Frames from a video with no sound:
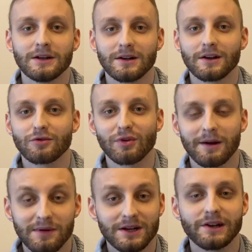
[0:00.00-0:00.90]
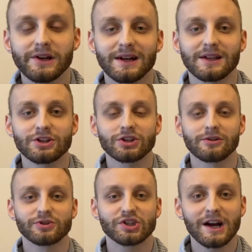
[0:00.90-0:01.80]
y, która ma kilkanaście
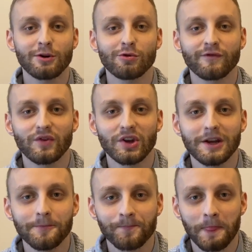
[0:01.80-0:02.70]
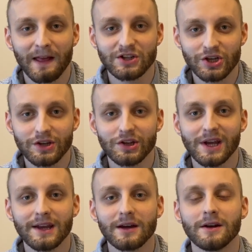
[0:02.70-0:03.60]
rozdziałów i dzięki
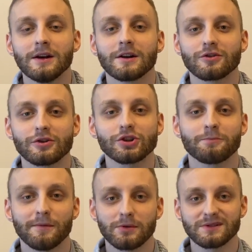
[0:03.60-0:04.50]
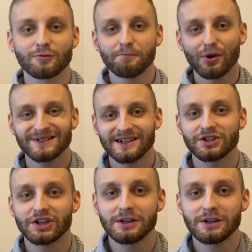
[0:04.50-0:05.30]
niej ktoś po prostu pozna cię,